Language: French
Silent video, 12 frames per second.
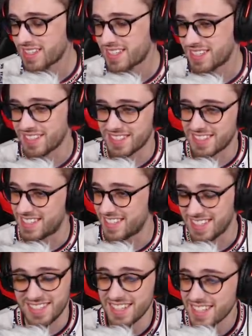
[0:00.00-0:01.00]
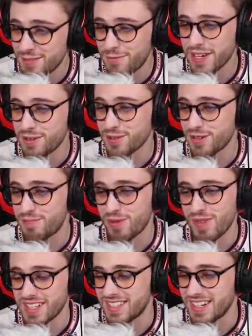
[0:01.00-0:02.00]
c'est ça qui fait que pour
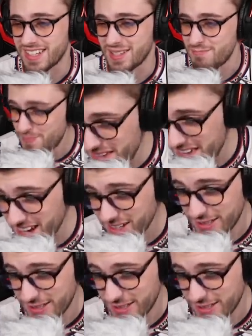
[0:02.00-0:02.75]
moi, c'est l'un des pires